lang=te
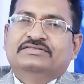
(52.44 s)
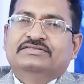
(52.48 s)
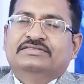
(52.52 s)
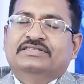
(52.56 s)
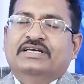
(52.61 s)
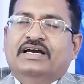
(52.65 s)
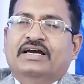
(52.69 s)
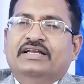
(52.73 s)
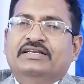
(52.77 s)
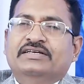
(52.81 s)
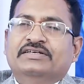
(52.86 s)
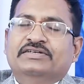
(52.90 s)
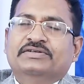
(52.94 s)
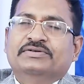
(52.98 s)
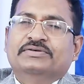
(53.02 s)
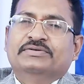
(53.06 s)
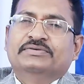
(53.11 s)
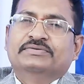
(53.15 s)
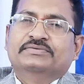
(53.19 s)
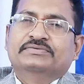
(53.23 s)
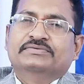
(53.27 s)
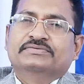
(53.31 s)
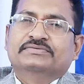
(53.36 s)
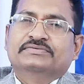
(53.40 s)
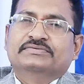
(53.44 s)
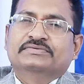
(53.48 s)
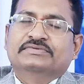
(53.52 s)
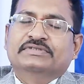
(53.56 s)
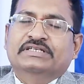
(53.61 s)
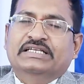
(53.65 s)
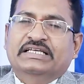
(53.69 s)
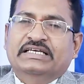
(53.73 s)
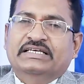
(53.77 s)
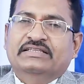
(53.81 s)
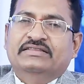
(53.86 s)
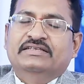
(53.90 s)
చాణక్యుడు
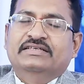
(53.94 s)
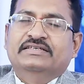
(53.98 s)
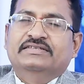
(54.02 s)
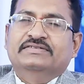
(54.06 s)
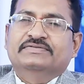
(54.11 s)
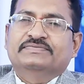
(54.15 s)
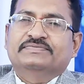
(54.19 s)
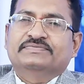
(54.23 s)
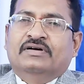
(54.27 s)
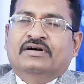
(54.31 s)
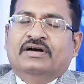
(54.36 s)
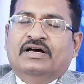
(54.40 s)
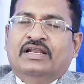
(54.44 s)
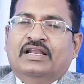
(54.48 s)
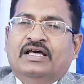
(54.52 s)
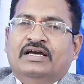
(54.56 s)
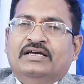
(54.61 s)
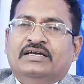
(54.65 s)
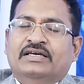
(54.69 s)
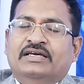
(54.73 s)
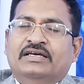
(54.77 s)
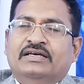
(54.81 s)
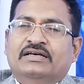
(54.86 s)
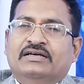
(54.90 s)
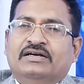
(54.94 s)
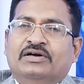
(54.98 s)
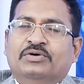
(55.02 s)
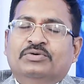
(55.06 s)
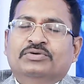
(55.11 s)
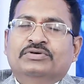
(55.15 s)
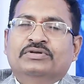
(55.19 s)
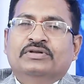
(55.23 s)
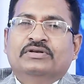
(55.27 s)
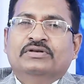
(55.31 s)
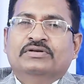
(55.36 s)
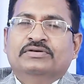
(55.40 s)
నీతి అలాగే
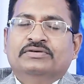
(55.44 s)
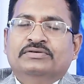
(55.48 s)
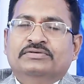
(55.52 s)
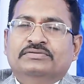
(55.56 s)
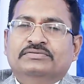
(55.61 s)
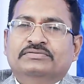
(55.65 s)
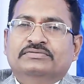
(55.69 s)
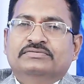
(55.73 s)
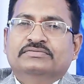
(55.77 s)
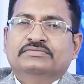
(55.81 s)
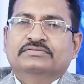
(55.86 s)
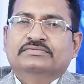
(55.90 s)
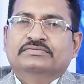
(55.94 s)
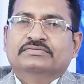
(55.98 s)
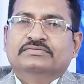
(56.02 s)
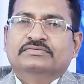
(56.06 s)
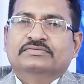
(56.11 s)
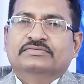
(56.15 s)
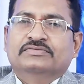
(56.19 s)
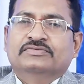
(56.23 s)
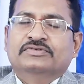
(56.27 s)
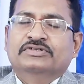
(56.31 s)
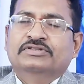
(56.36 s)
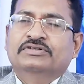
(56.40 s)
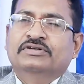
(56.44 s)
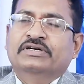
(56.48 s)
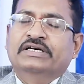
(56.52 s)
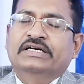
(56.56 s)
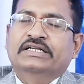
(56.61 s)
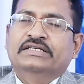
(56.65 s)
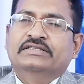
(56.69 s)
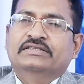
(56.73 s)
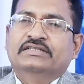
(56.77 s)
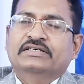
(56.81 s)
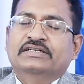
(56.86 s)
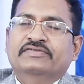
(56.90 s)
కౌటిల్యుడు
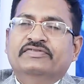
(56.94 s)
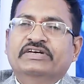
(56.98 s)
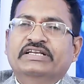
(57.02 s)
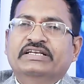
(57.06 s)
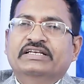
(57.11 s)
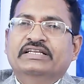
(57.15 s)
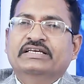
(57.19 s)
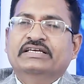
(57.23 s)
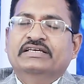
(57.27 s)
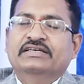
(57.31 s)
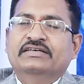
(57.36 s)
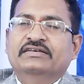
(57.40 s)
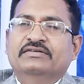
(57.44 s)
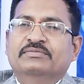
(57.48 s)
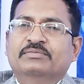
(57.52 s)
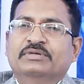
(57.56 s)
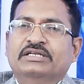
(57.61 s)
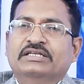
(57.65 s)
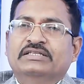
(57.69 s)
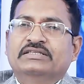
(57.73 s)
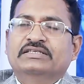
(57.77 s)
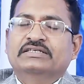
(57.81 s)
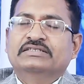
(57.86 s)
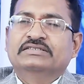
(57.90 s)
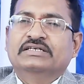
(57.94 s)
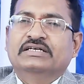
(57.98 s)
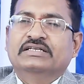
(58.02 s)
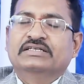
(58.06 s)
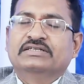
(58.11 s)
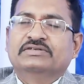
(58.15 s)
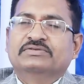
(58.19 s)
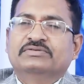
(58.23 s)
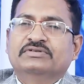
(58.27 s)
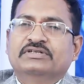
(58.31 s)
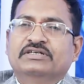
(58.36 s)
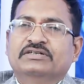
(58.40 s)
విదురనీతి ఇవన్నీ మన
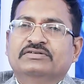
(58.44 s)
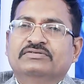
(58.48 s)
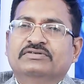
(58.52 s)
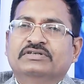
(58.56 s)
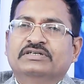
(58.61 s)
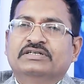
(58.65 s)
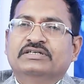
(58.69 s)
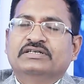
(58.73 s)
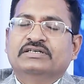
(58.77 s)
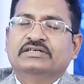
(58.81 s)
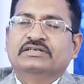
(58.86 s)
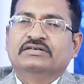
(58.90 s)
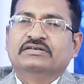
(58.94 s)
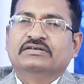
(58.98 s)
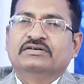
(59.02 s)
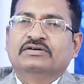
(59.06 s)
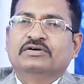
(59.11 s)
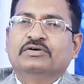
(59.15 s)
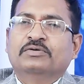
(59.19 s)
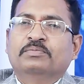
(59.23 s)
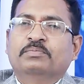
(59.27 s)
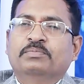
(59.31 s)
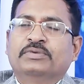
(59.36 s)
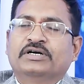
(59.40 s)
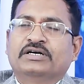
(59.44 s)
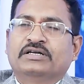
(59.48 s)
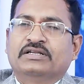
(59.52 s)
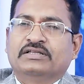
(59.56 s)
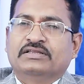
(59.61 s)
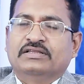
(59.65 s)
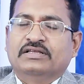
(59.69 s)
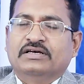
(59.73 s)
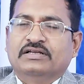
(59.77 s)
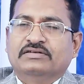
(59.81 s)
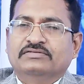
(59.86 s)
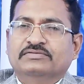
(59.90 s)
దేశానికి ఉన్నటువంటి గొప్ప
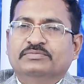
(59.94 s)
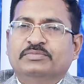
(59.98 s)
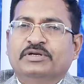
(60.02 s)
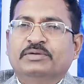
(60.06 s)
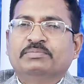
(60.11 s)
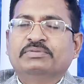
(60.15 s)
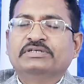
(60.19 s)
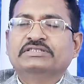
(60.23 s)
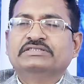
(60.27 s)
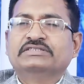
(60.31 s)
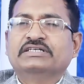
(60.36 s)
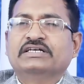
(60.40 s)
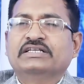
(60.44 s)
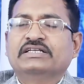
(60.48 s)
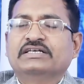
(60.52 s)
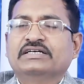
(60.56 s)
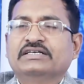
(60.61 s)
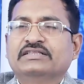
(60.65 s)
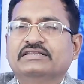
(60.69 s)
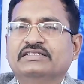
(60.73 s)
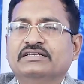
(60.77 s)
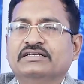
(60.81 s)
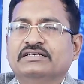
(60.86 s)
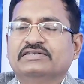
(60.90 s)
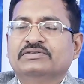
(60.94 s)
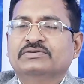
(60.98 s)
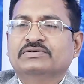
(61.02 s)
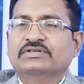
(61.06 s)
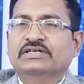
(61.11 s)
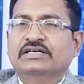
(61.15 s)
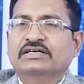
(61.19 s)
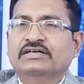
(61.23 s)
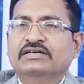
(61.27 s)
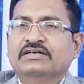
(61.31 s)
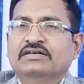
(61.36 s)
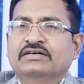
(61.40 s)
గ్రంథాలు ప్రపంచానికి అంతటికి
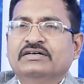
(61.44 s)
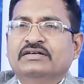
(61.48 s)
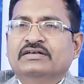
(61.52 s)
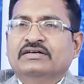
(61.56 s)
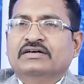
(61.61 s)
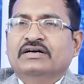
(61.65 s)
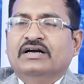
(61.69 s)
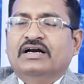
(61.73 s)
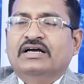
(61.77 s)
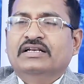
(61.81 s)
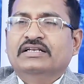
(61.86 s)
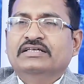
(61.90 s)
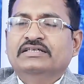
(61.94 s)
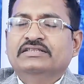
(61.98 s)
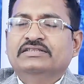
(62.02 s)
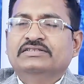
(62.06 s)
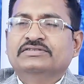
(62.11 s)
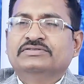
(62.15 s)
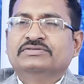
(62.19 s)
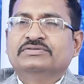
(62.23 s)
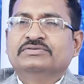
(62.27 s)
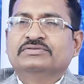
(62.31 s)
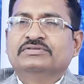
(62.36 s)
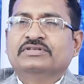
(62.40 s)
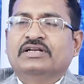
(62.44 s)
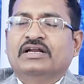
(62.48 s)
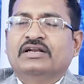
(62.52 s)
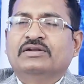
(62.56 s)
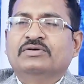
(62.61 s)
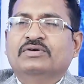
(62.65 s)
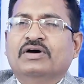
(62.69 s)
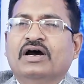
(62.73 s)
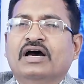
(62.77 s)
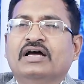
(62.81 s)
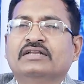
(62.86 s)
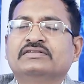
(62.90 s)
కూడా ఆ నీతి
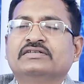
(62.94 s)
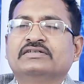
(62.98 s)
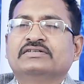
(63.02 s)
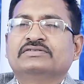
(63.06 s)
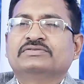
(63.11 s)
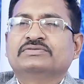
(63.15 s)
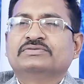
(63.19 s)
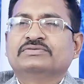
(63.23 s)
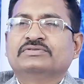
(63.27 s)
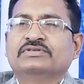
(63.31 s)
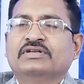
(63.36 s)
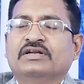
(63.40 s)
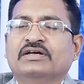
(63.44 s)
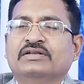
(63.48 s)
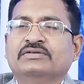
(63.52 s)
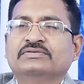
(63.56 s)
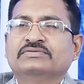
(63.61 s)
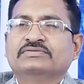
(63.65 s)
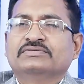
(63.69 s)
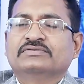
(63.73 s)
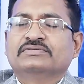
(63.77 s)
సూత్రాలు ఆర్థిక సూత్రాలు